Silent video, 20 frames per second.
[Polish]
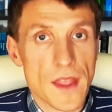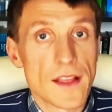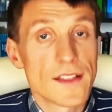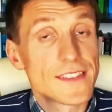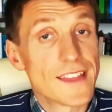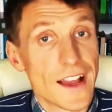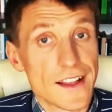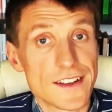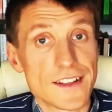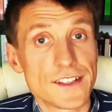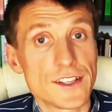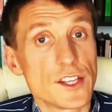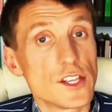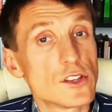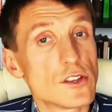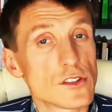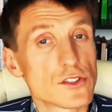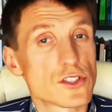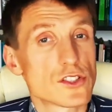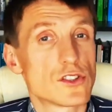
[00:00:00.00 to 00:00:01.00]
Dalej,
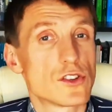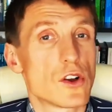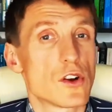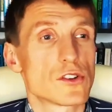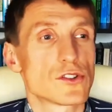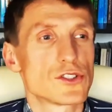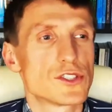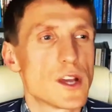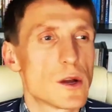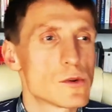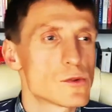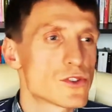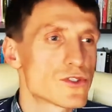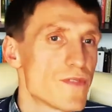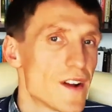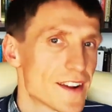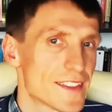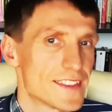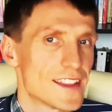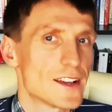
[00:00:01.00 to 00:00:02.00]
idąc do rozdziału
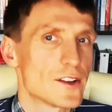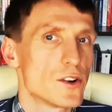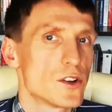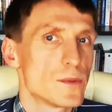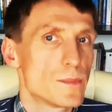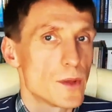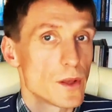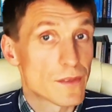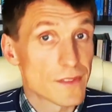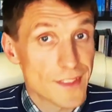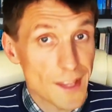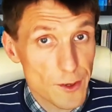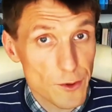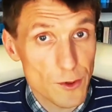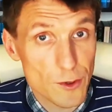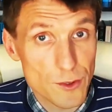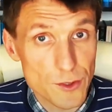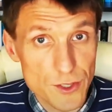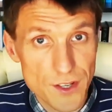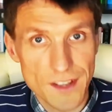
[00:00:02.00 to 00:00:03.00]
czwartego i
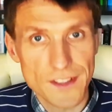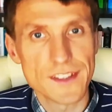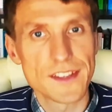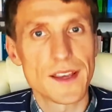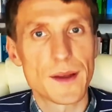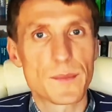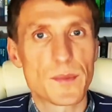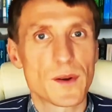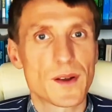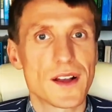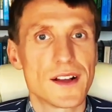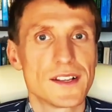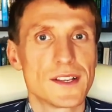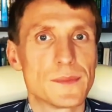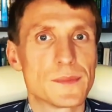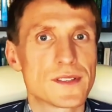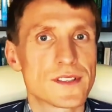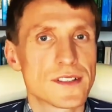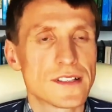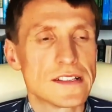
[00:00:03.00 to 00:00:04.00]
piątego Księgi
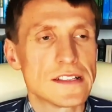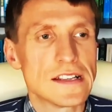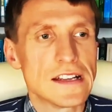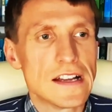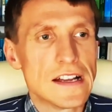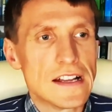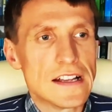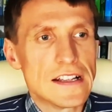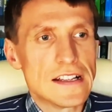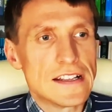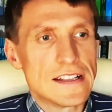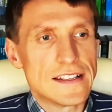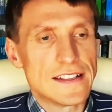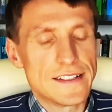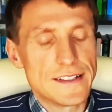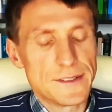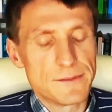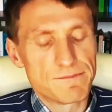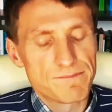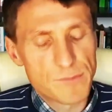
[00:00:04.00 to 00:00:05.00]
Apokalipsy,
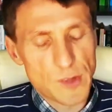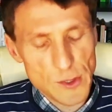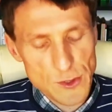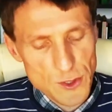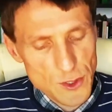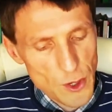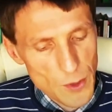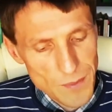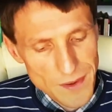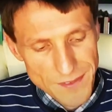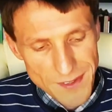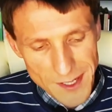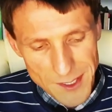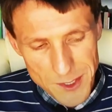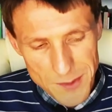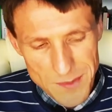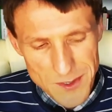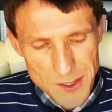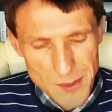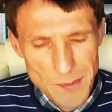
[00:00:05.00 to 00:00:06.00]
e, to, co
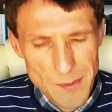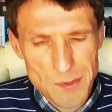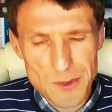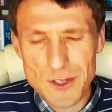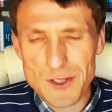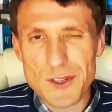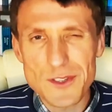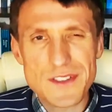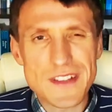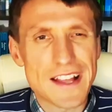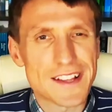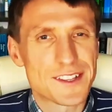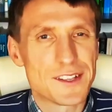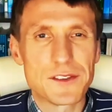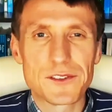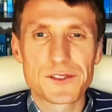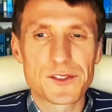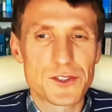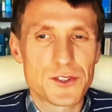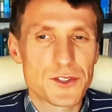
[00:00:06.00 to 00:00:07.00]
omawialiśmy sobie przez
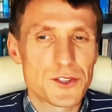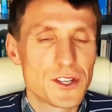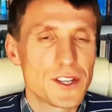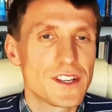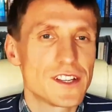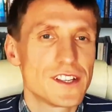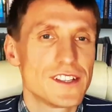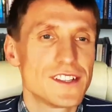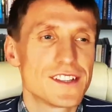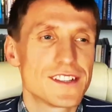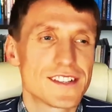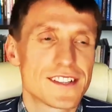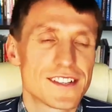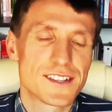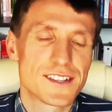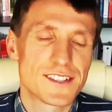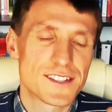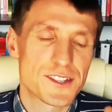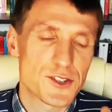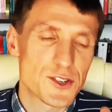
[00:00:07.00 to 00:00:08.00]
ostatnie odcinki,
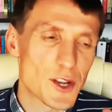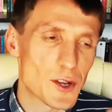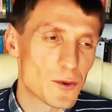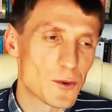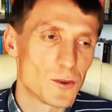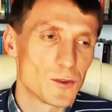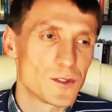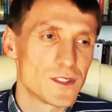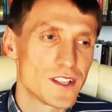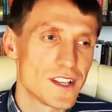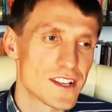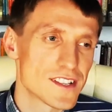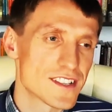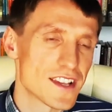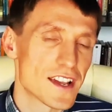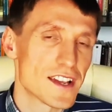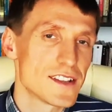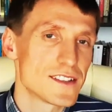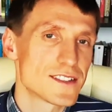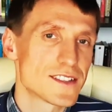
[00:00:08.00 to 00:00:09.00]
szczególnie
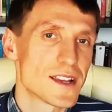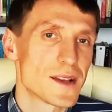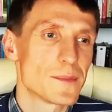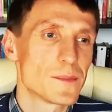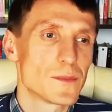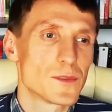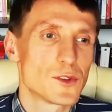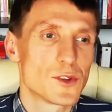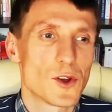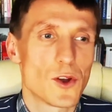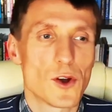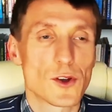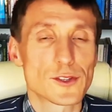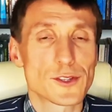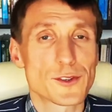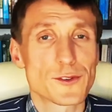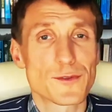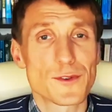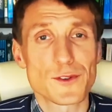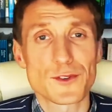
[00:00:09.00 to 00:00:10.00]
zachęcam do
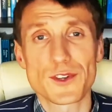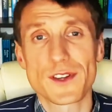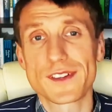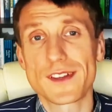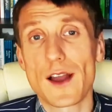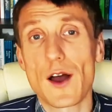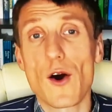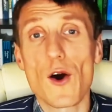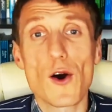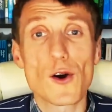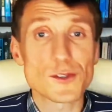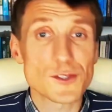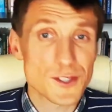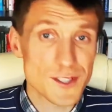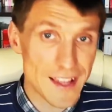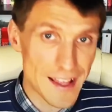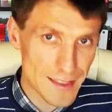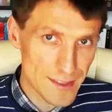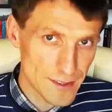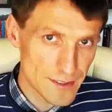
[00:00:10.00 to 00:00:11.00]
odtworzenia
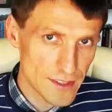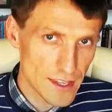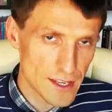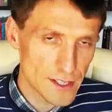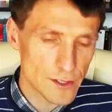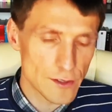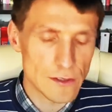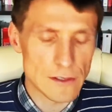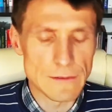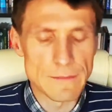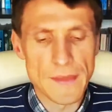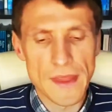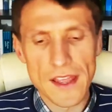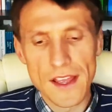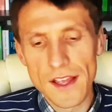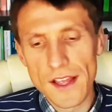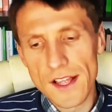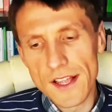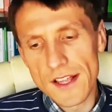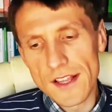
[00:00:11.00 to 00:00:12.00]
ostatniego.
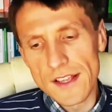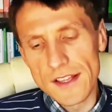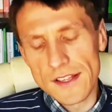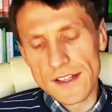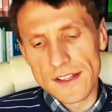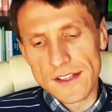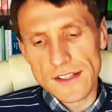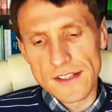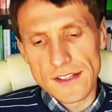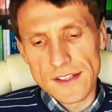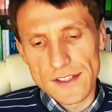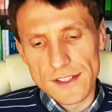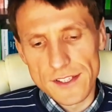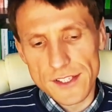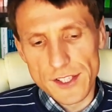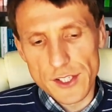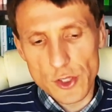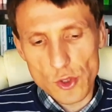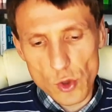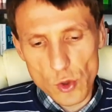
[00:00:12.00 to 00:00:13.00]

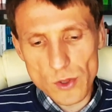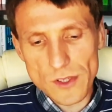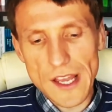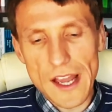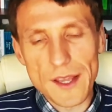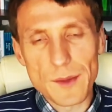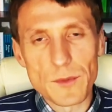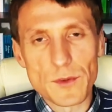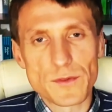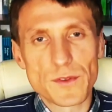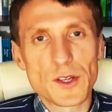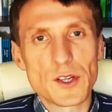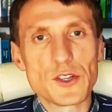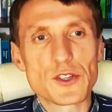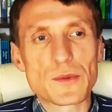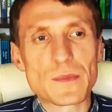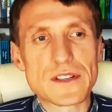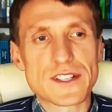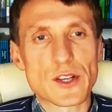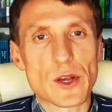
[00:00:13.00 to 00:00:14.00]
I tutaj
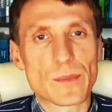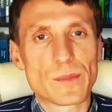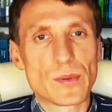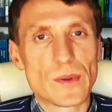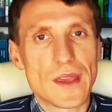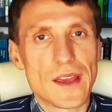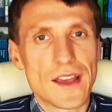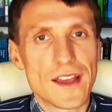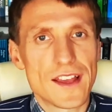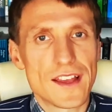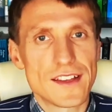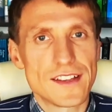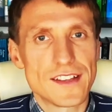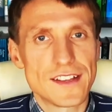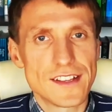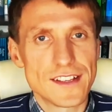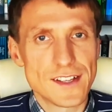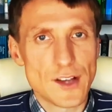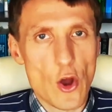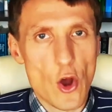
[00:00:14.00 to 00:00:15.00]
mówiliśmy sobie e,
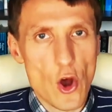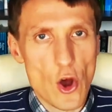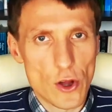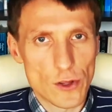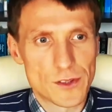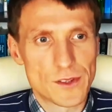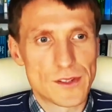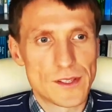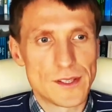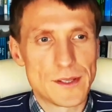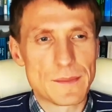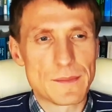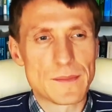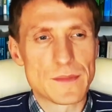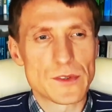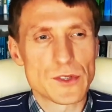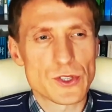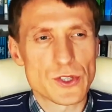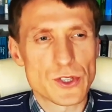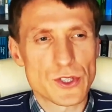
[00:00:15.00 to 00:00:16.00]
o
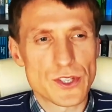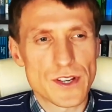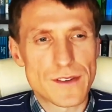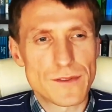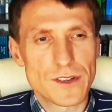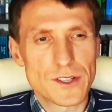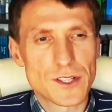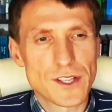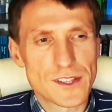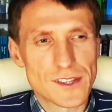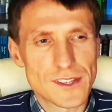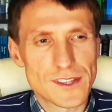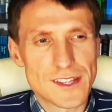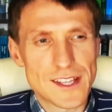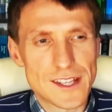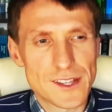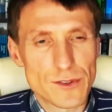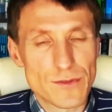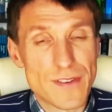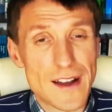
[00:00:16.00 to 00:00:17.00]
tym, że właśnie
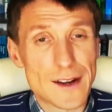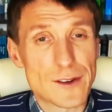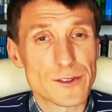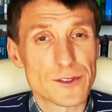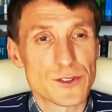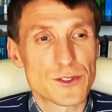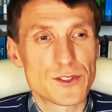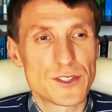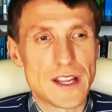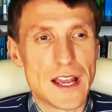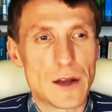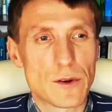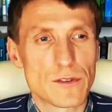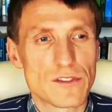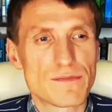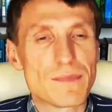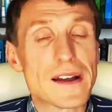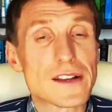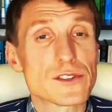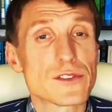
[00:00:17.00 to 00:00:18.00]
te dwa rozdziały
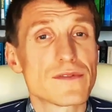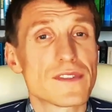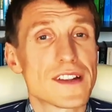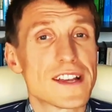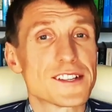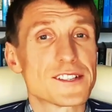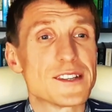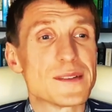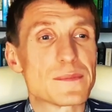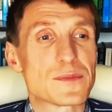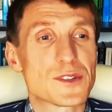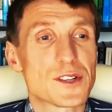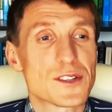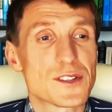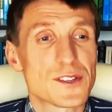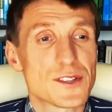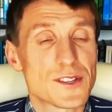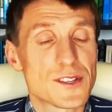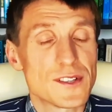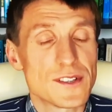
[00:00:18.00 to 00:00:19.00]
w bardzo wyraźny
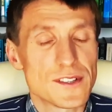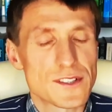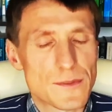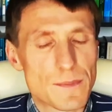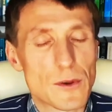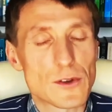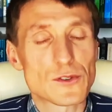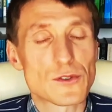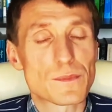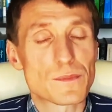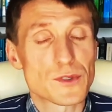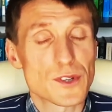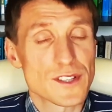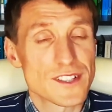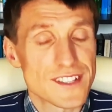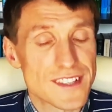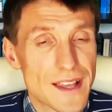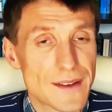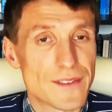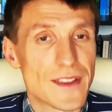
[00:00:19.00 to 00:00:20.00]
przed, e, sposób
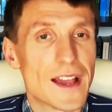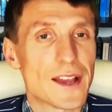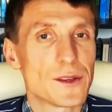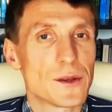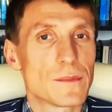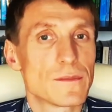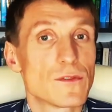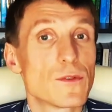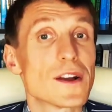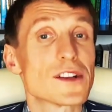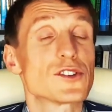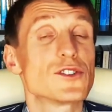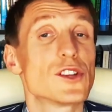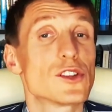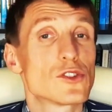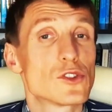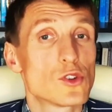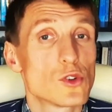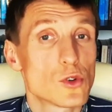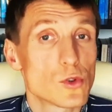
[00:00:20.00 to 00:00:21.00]
przedstawiają właśnie
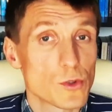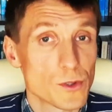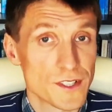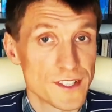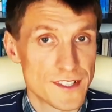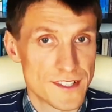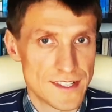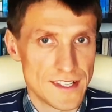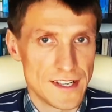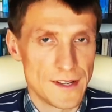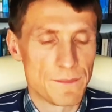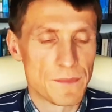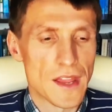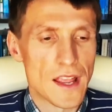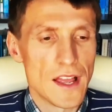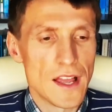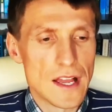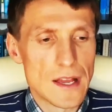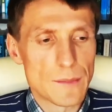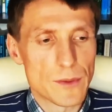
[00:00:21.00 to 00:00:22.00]
Trójcę,
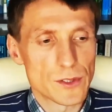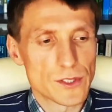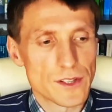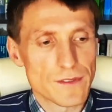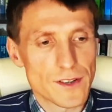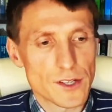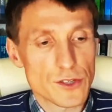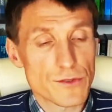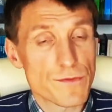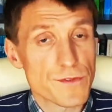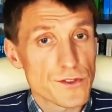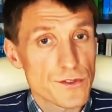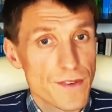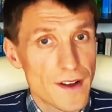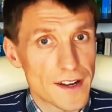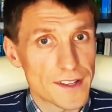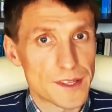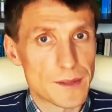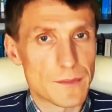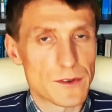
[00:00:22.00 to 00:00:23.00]
ponieważ w
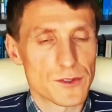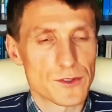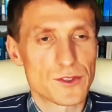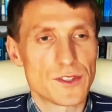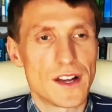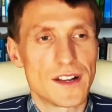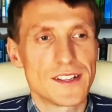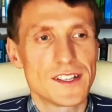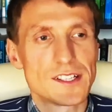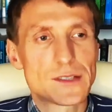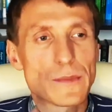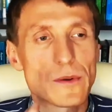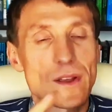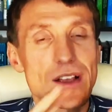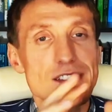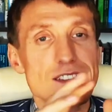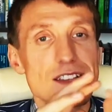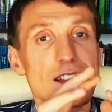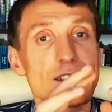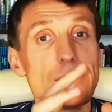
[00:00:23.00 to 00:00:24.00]
czwartym rozdziale jest
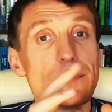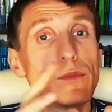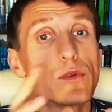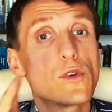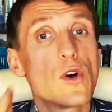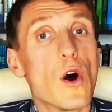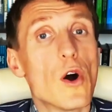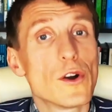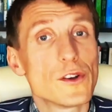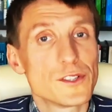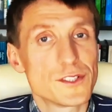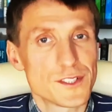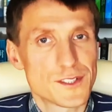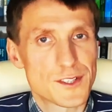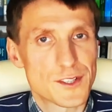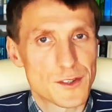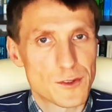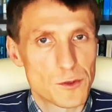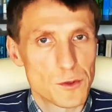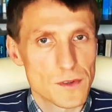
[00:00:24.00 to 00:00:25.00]
pokazany Bóg
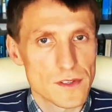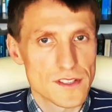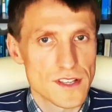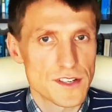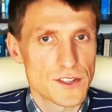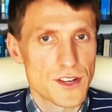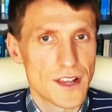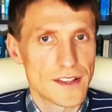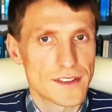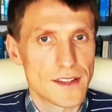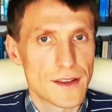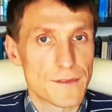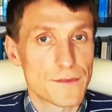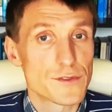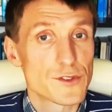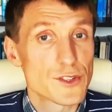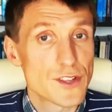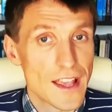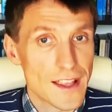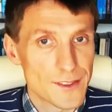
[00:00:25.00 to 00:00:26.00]
Ojciec, który zasiada w
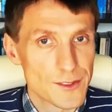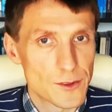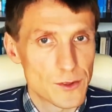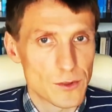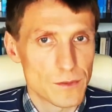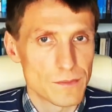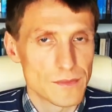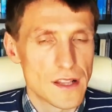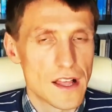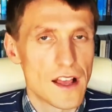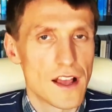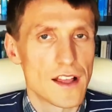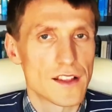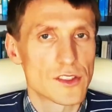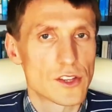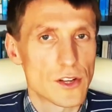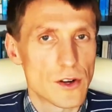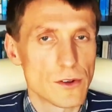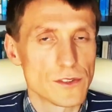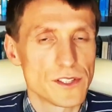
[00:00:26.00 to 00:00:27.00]
centrum na
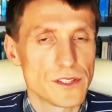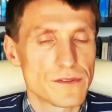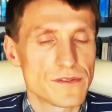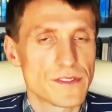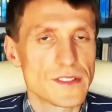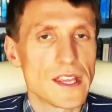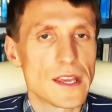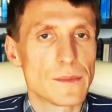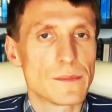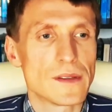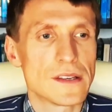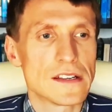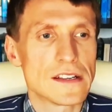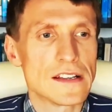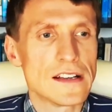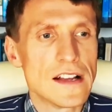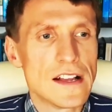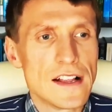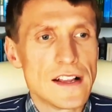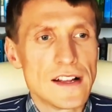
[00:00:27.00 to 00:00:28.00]
tronie w niebie,
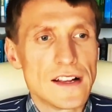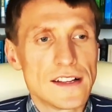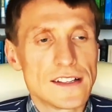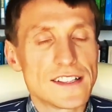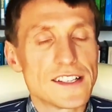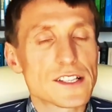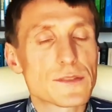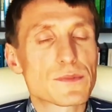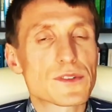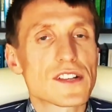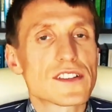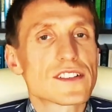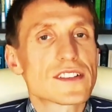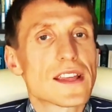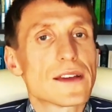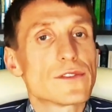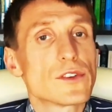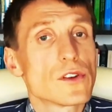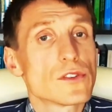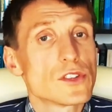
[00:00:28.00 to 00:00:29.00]
jest
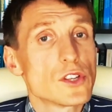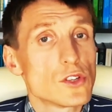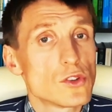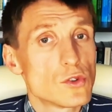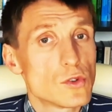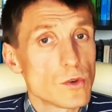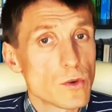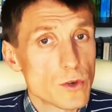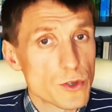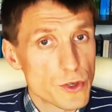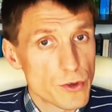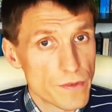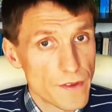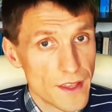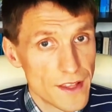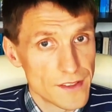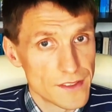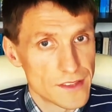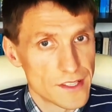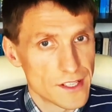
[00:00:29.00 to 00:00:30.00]
przedstawiony Duch
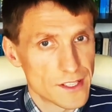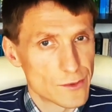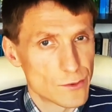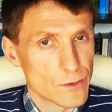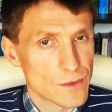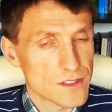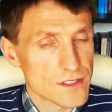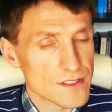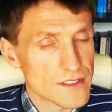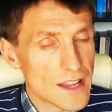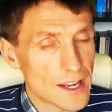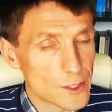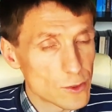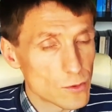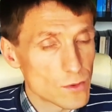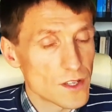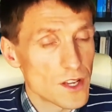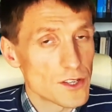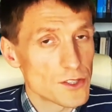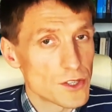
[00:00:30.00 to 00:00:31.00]
Święty, który
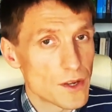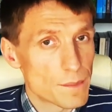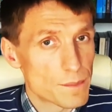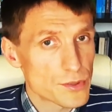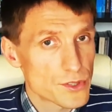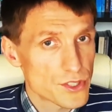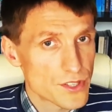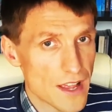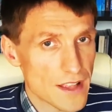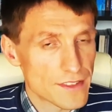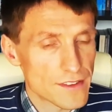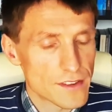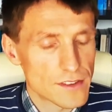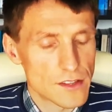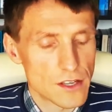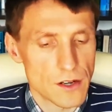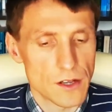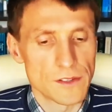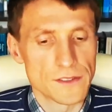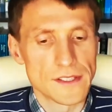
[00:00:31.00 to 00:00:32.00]
znajduje się przed
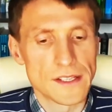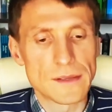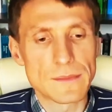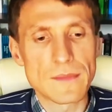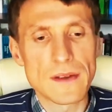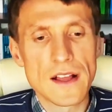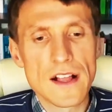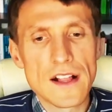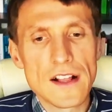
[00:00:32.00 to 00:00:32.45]
tronem,